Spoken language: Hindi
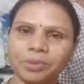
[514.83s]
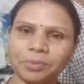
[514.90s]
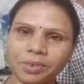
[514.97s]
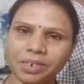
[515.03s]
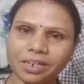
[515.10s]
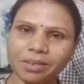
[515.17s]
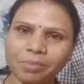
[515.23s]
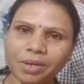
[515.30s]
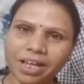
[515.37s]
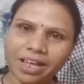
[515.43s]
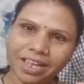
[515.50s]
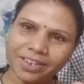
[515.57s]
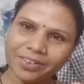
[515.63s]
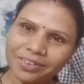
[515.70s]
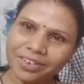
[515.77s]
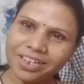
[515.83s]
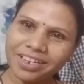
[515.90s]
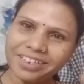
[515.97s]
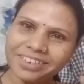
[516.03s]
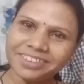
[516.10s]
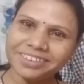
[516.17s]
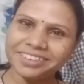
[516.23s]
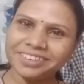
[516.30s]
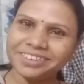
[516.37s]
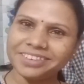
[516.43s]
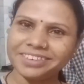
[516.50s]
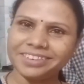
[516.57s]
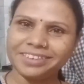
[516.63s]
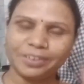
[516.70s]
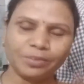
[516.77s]
में तो बाय गुड नाइट
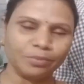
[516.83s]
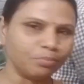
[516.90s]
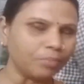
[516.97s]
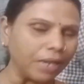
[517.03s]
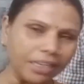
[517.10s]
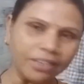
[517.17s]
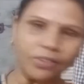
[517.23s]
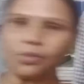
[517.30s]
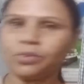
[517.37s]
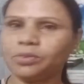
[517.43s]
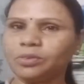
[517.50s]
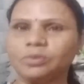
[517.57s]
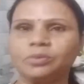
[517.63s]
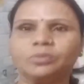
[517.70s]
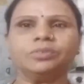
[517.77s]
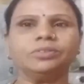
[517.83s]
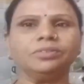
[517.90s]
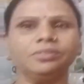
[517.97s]
बाय करो सुनो